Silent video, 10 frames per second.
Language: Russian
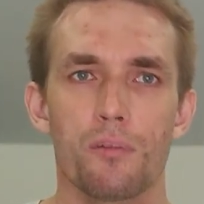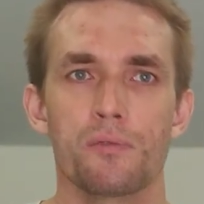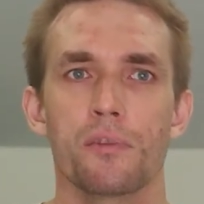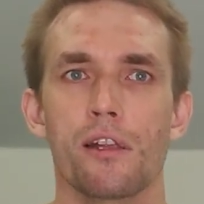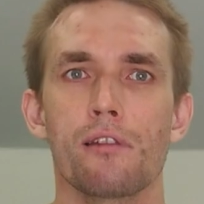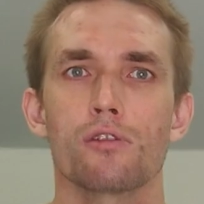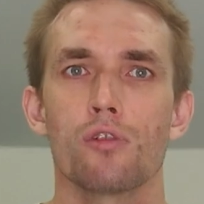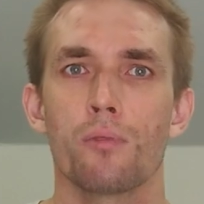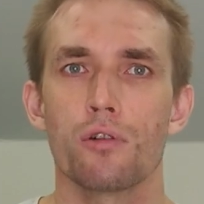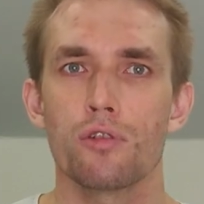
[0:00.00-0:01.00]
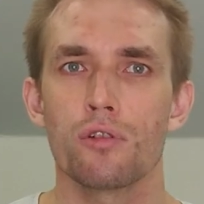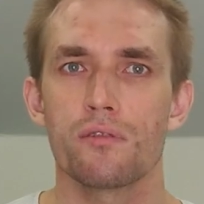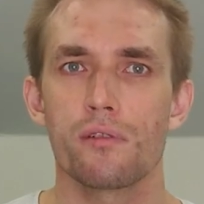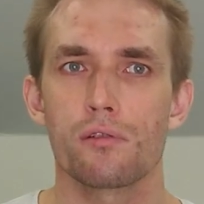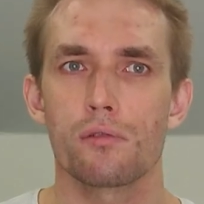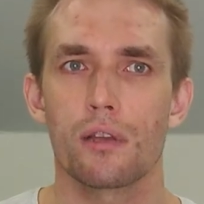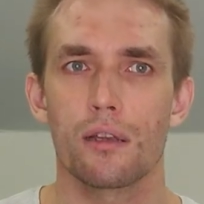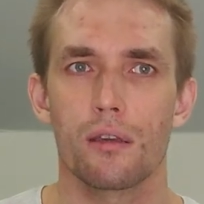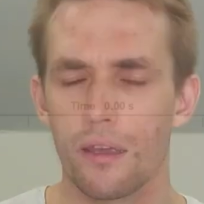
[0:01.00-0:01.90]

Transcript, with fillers: Посмотрите, что получилось в результате.